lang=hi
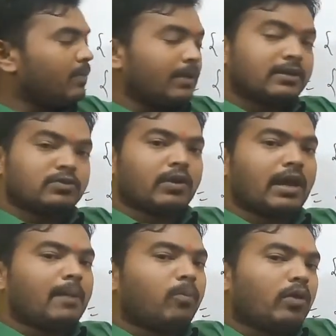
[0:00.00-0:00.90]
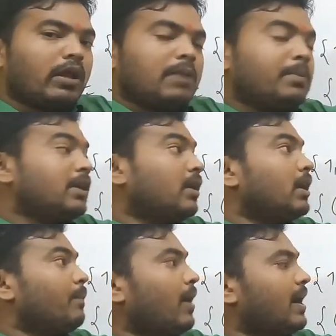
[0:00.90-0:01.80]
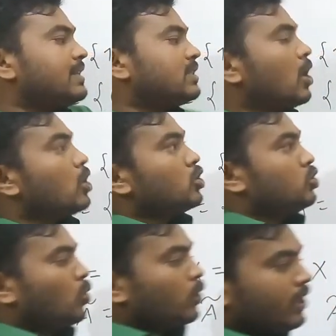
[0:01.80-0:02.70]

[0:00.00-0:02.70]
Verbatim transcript: एलिमेंट जो है फोर एलिमेंट के पास जो